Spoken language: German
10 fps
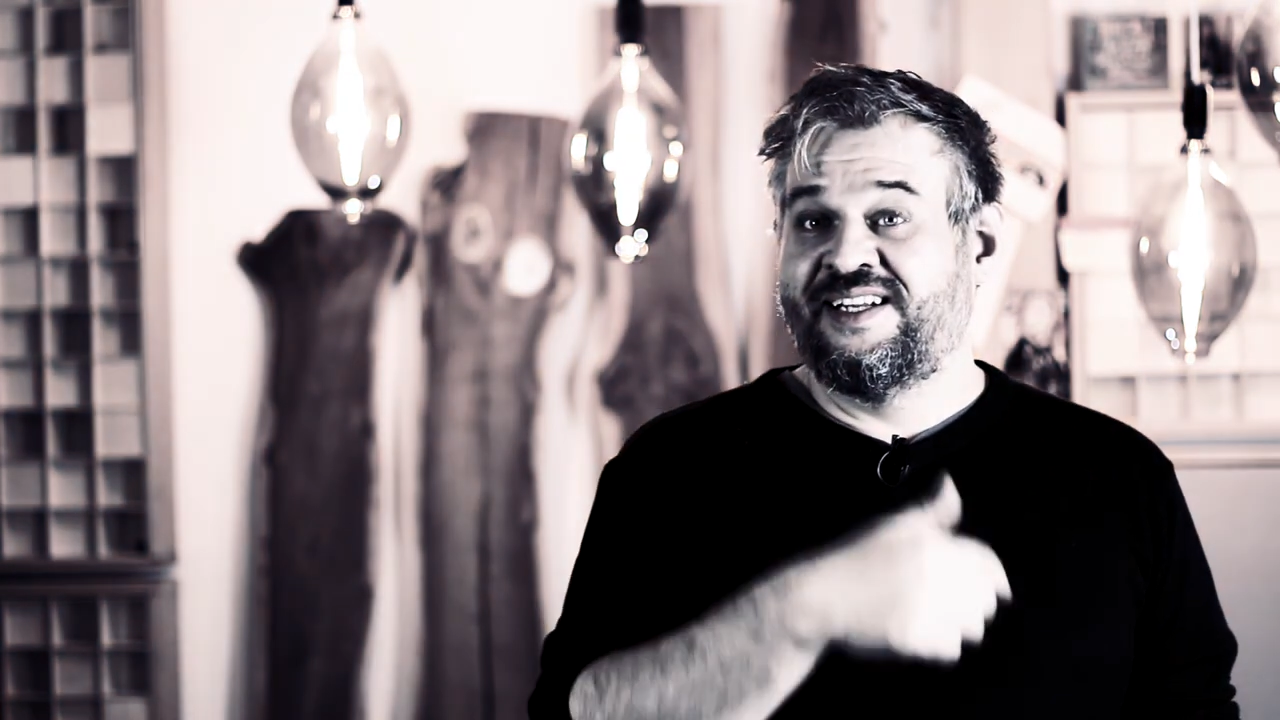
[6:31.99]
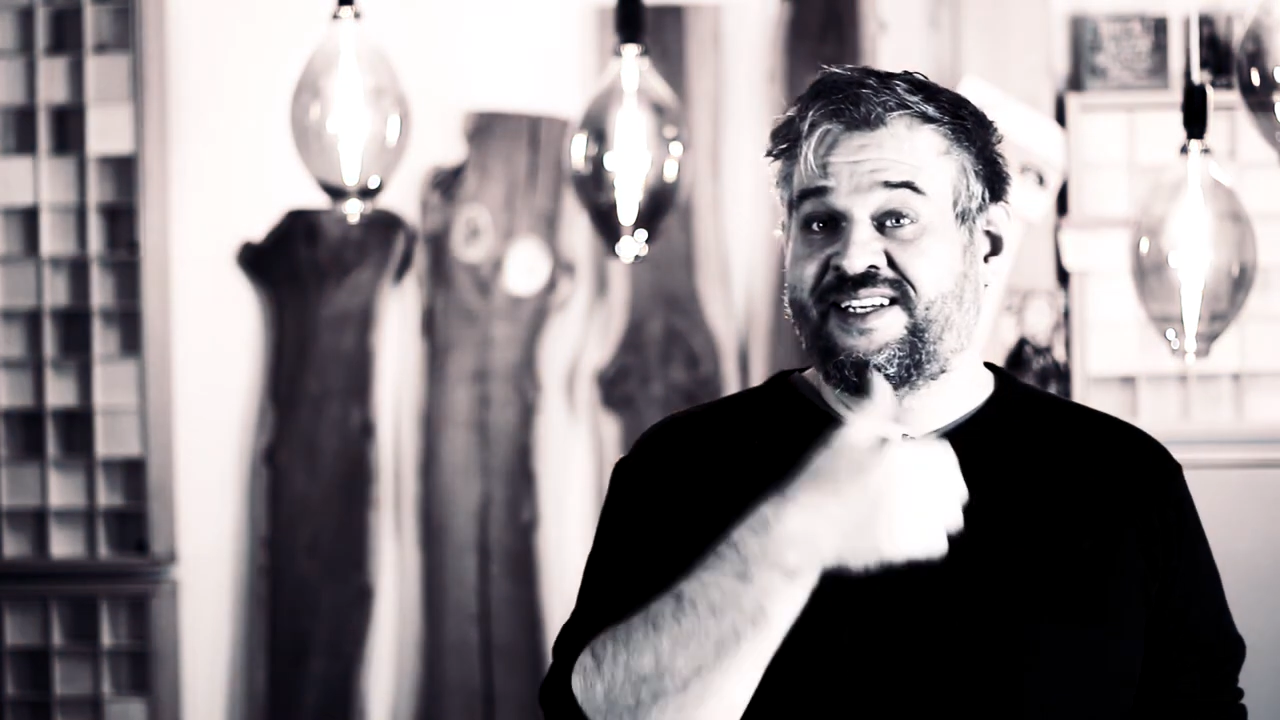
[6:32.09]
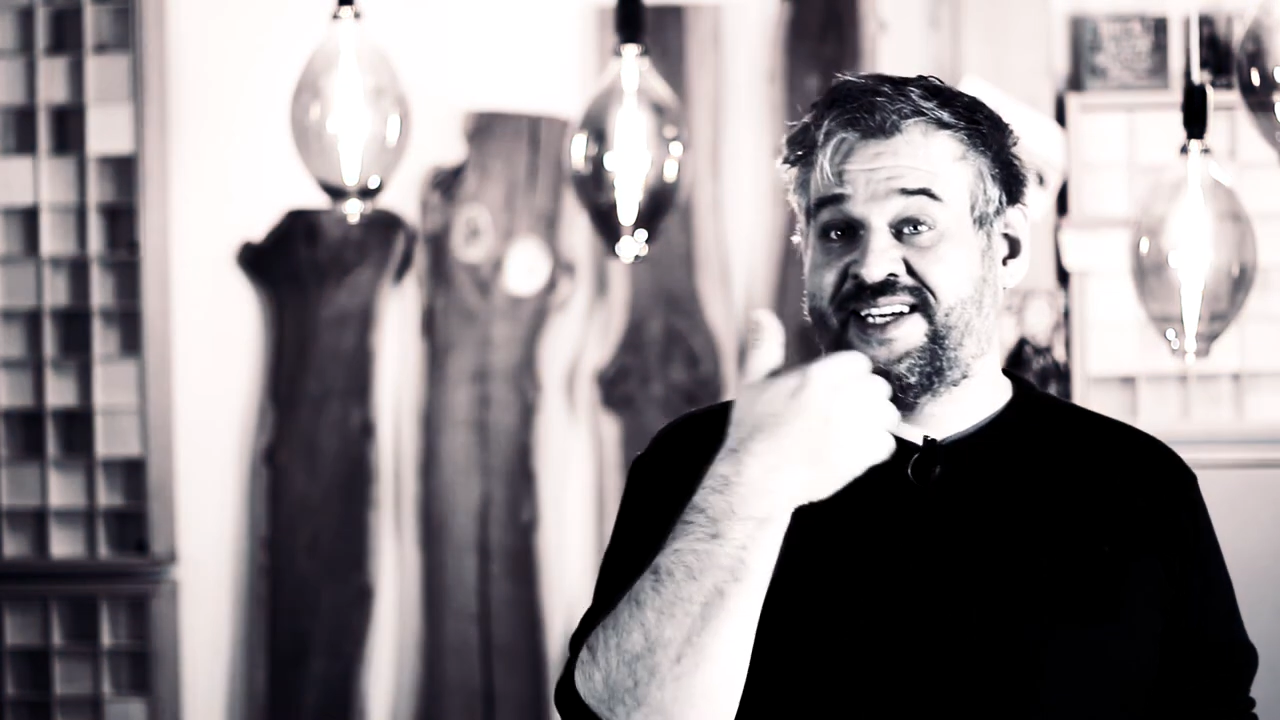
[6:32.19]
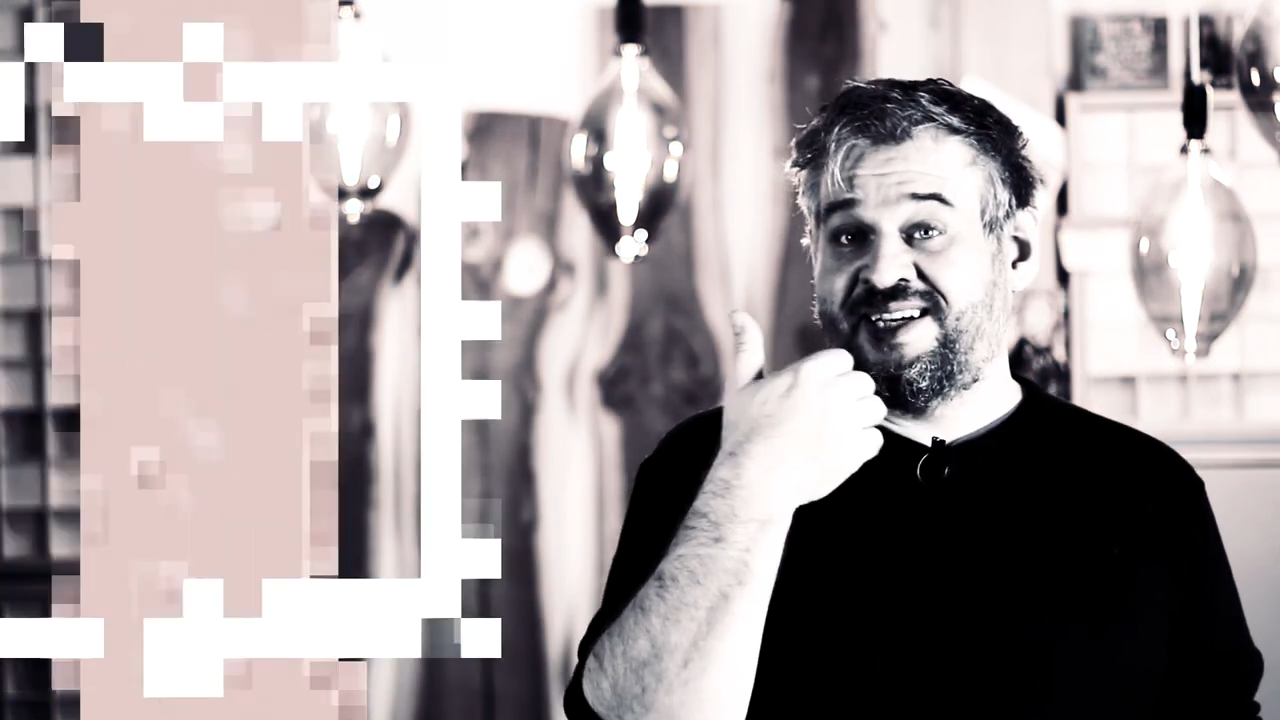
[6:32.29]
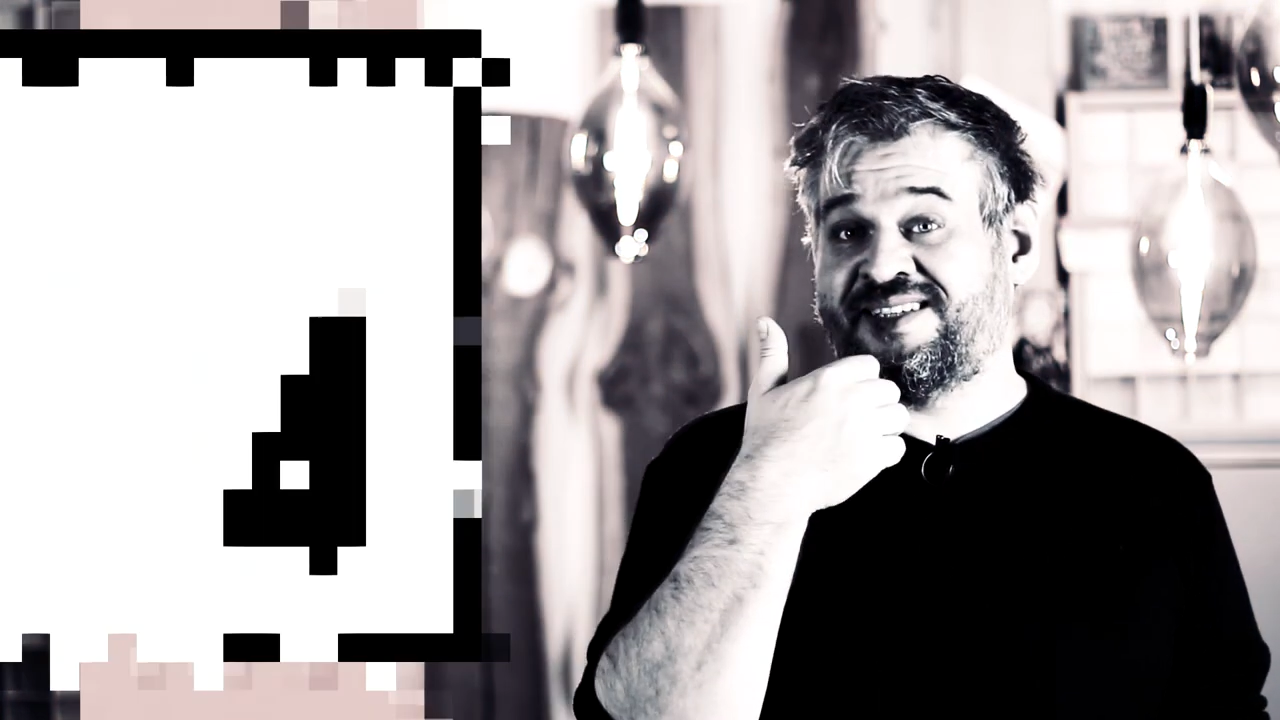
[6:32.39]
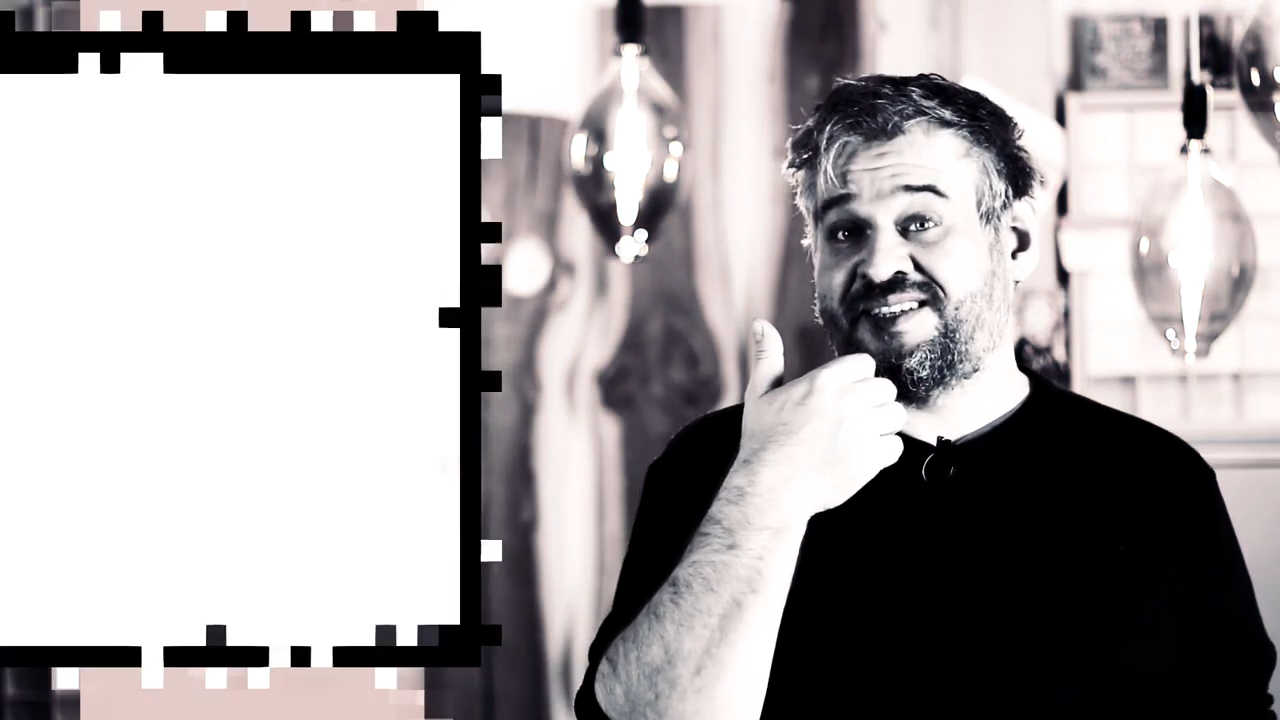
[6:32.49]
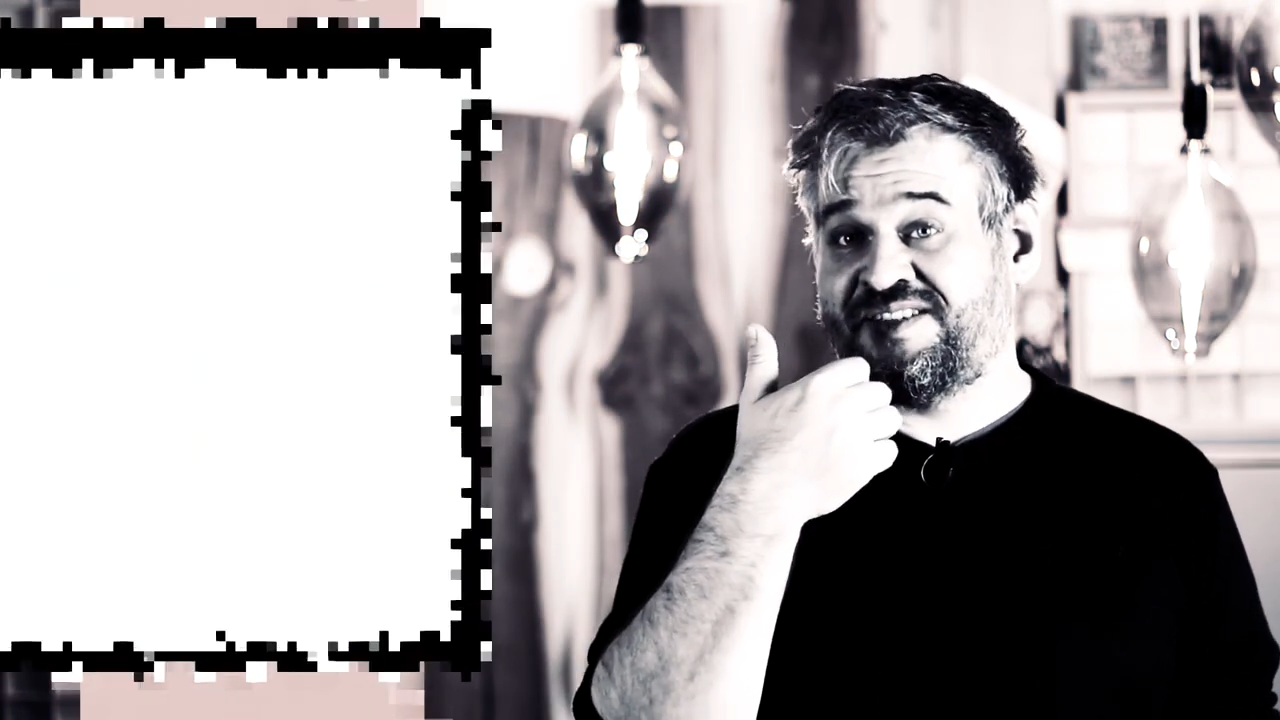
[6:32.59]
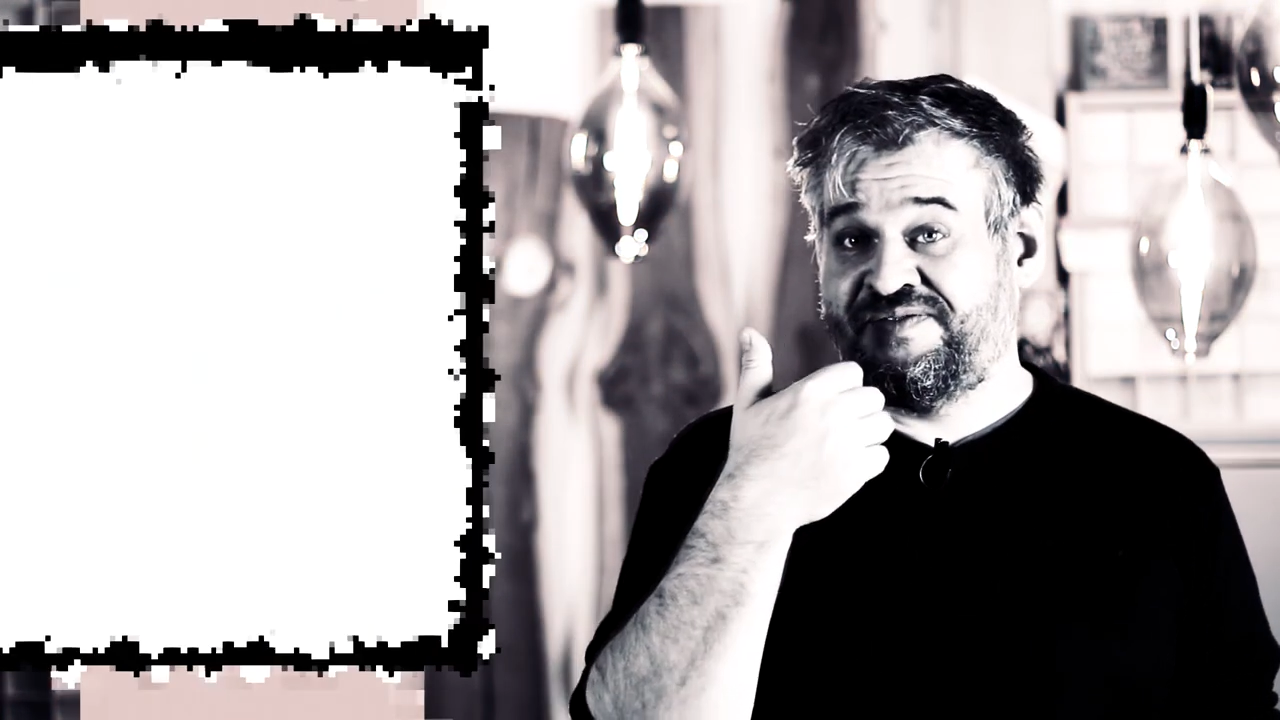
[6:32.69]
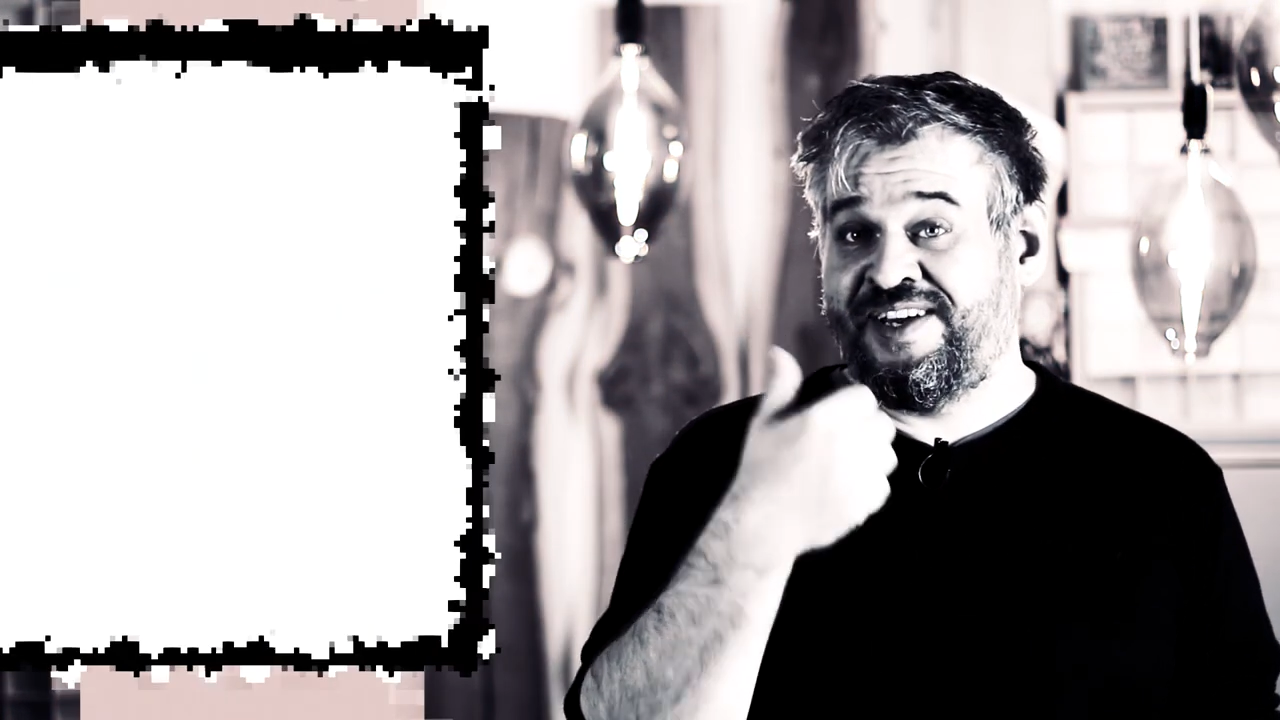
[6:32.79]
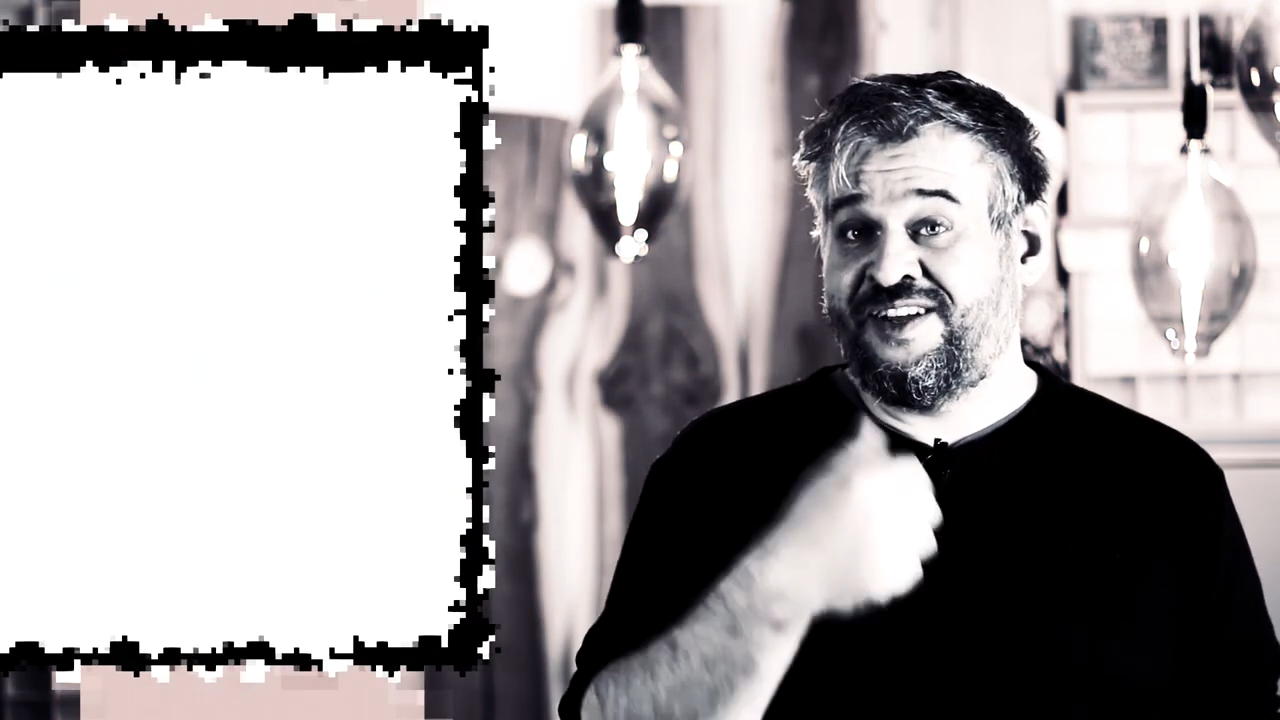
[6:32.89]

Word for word: dieses